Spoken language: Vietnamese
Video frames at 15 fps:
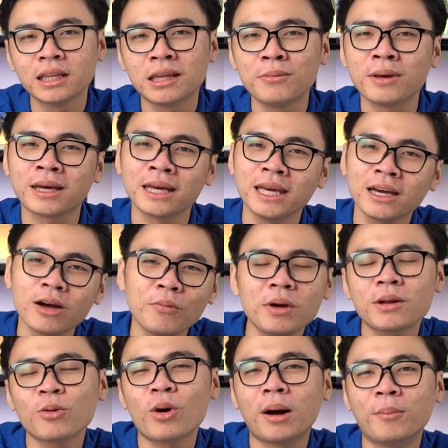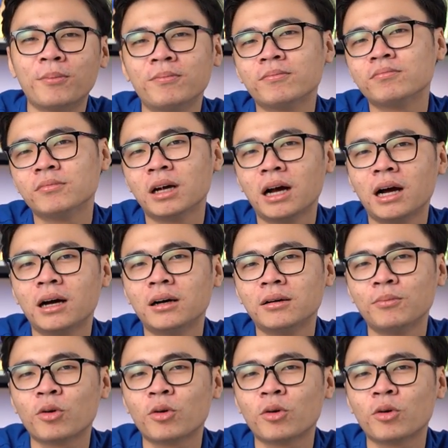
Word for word: thì mình nghĩ không biết khoảng ờ,